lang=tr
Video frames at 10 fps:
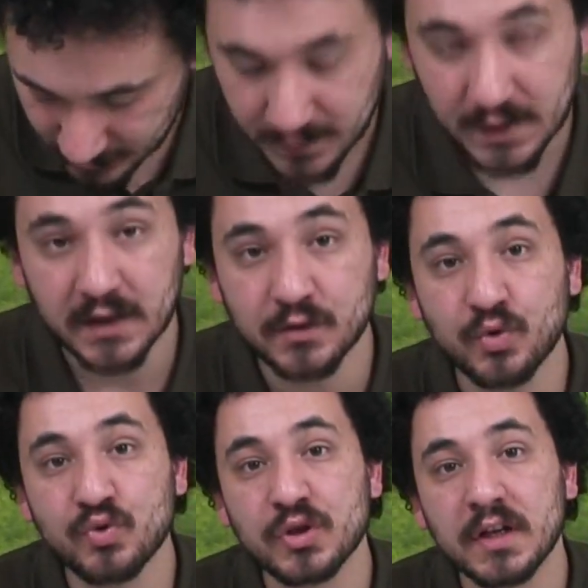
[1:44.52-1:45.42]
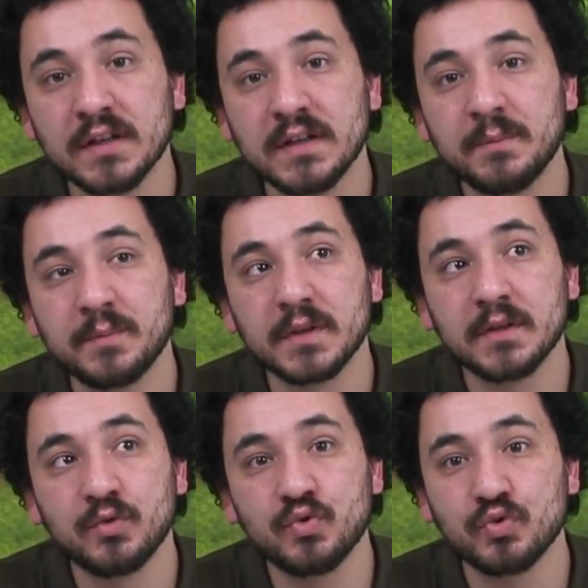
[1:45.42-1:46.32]
yerli oyunculardan hep e,
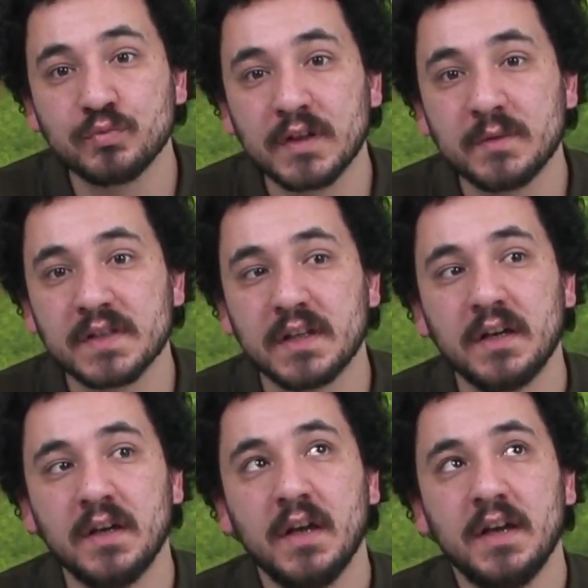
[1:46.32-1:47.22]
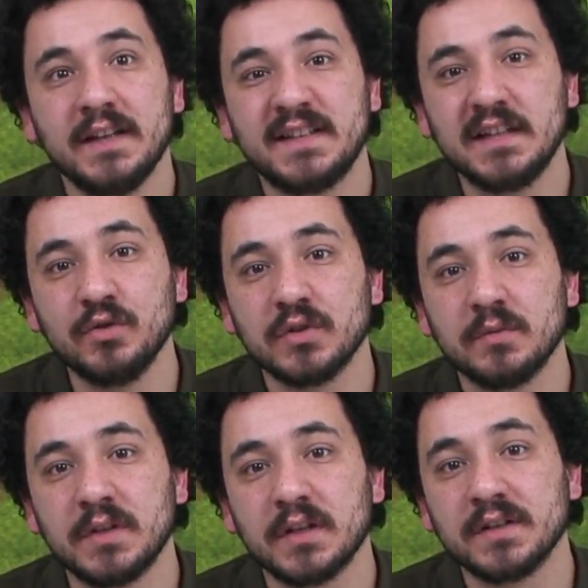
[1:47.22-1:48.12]
hücumda mesela etkili
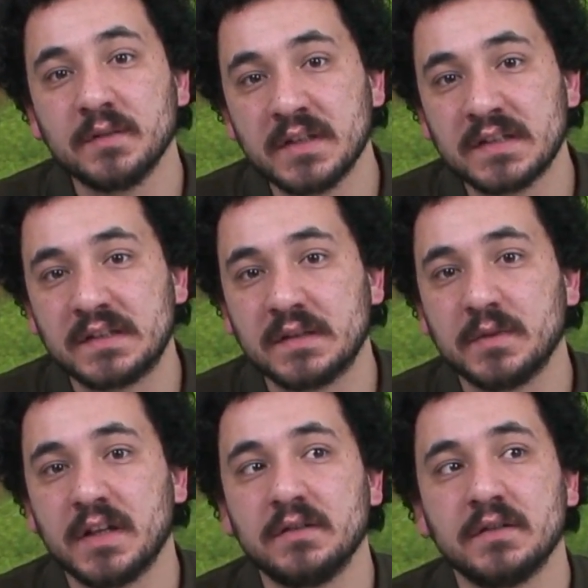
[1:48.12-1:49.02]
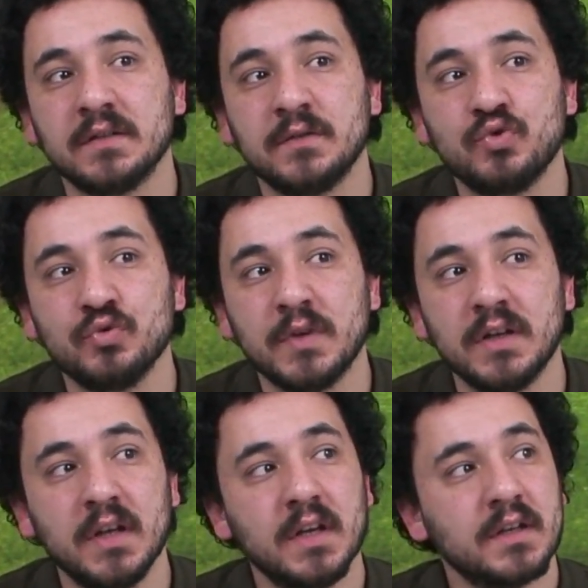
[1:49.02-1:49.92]
olabilen, adam eksiltebilen, e,
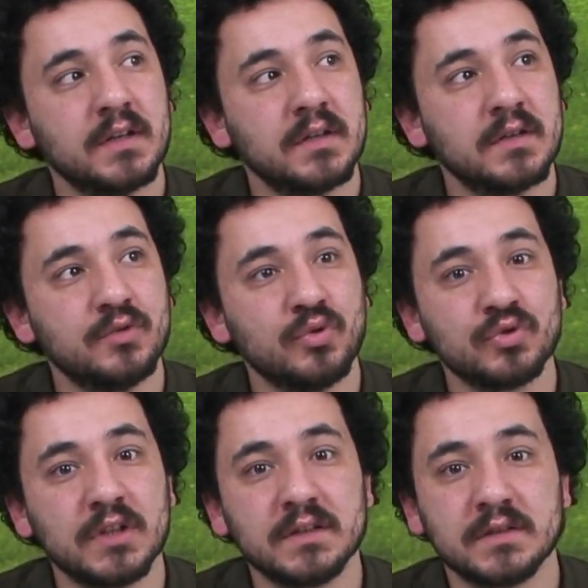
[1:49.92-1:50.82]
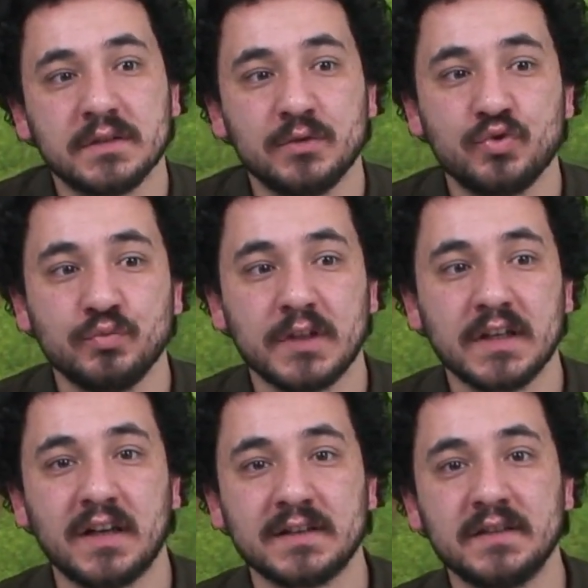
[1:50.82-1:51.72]
hücuma e, doğrudan
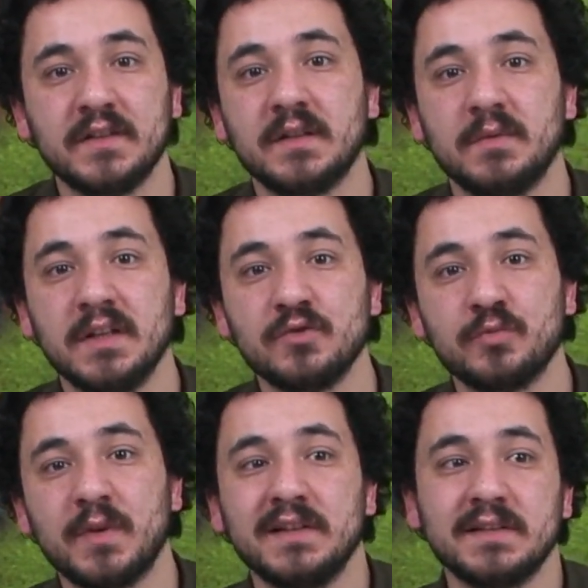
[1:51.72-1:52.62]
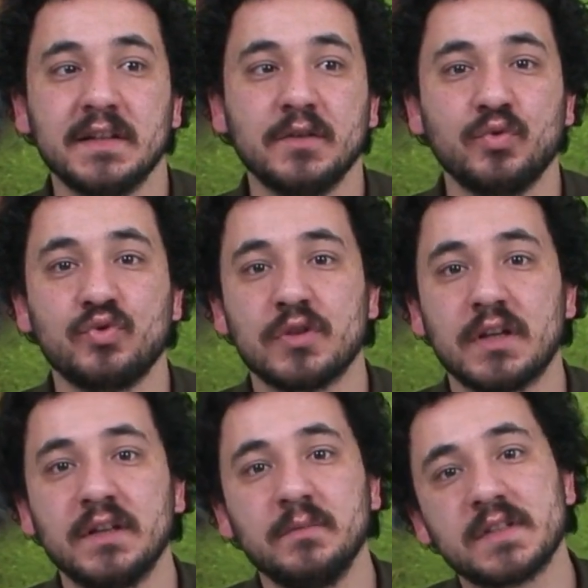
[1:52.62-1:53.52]
hücumlara katkı verebilen Süper Lig'deki
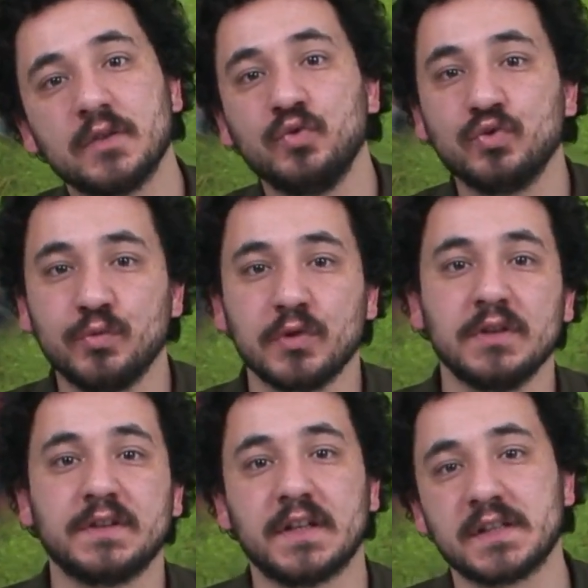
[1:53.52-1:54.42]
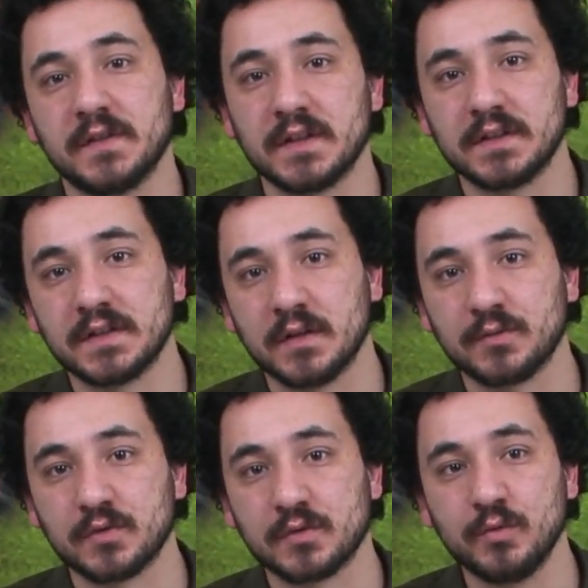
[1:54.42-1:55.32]
oyunculardan mesela Uğur Boralı transfer etti
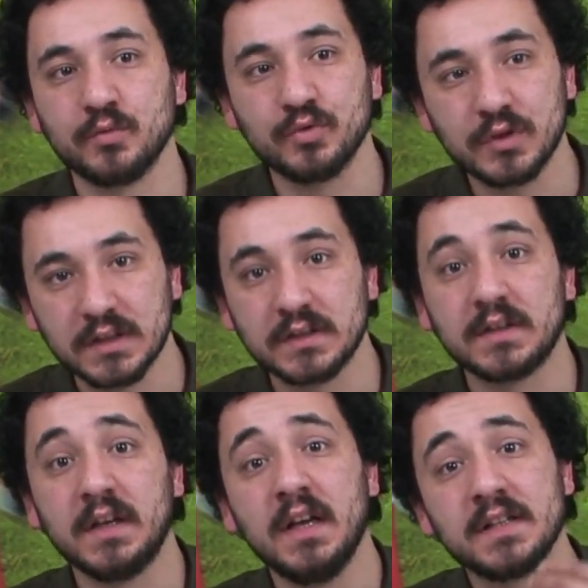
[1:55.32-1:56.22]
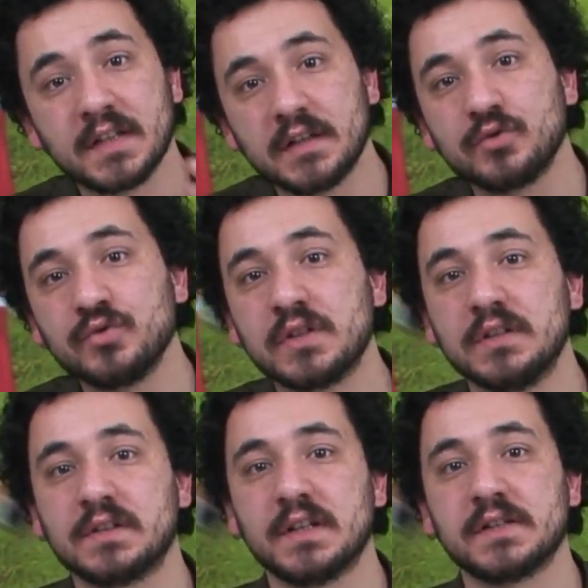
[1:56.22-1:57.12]
Samsun Spor. Bunun yanında Serdar
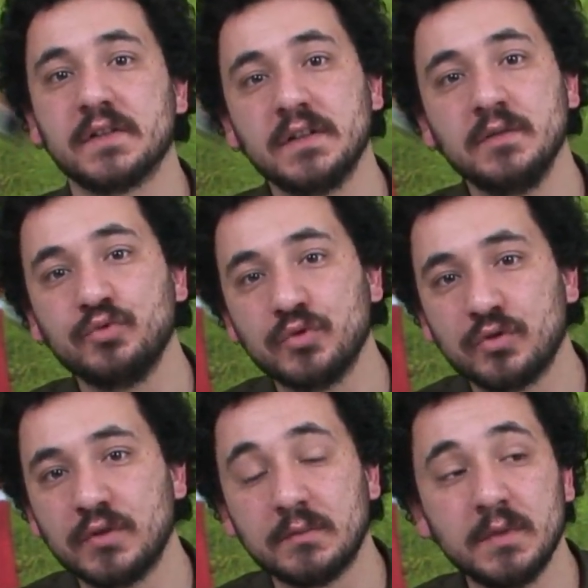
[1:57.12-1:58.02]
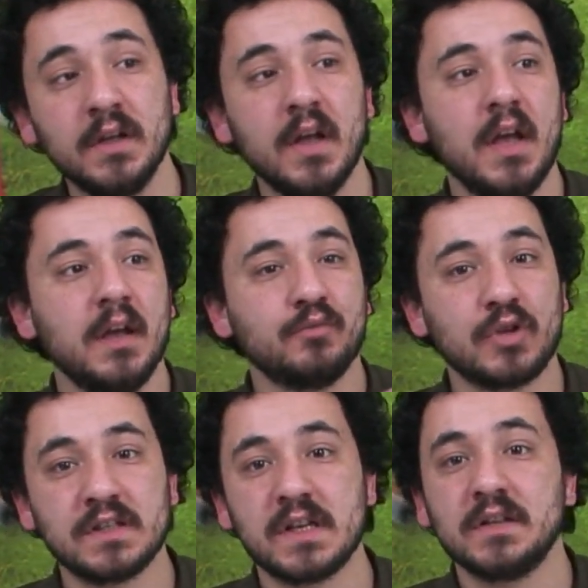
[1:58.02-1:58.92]
Özkan'ı transfer etti. Bunlar önemli.
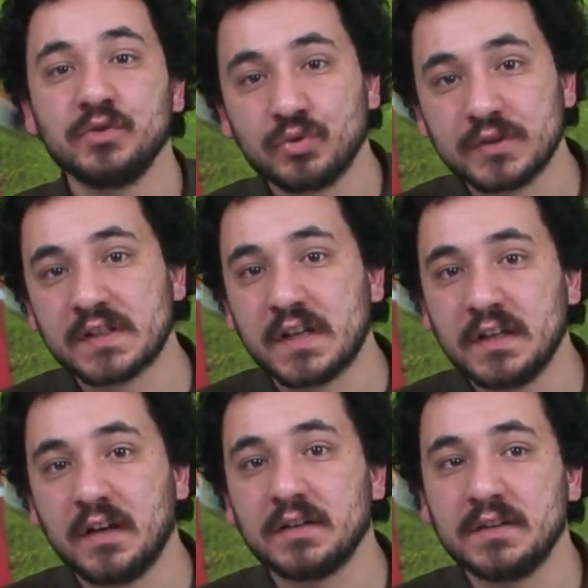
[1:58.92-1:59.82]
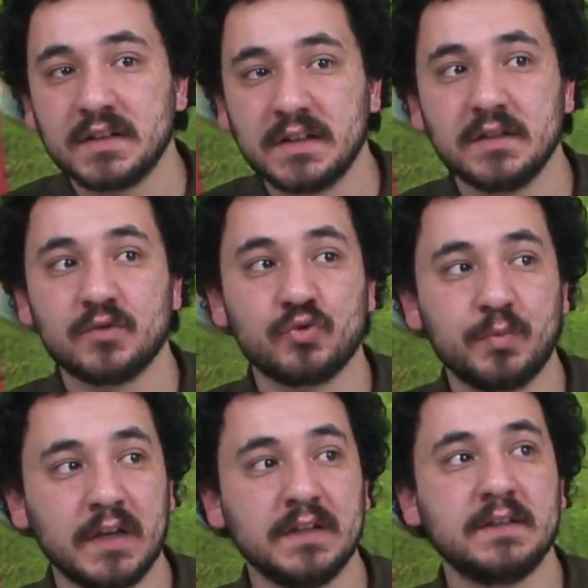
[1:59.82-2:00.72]
Murat Ceylan'ı orta sahaya aldı ki
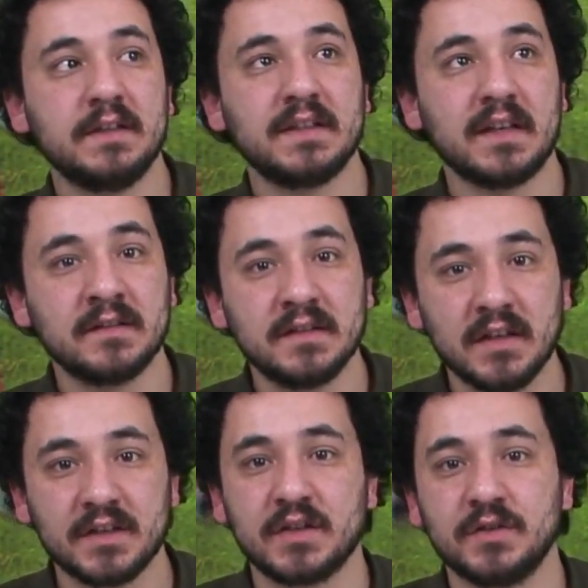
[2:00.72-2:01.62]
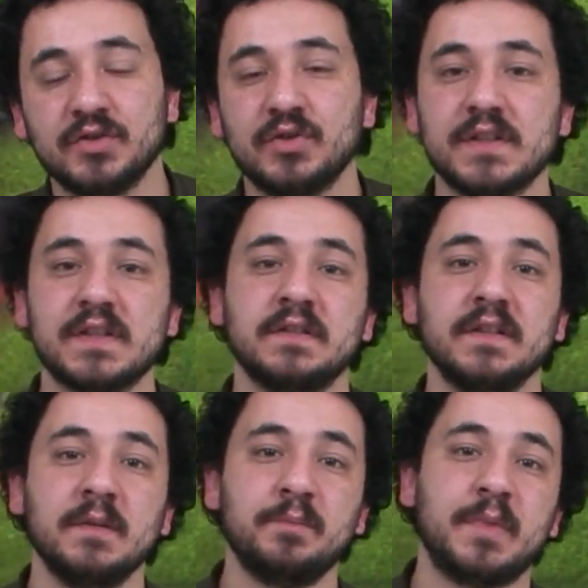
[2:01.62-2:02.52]
Süper Lig'de kendi yaş kategorisinde hep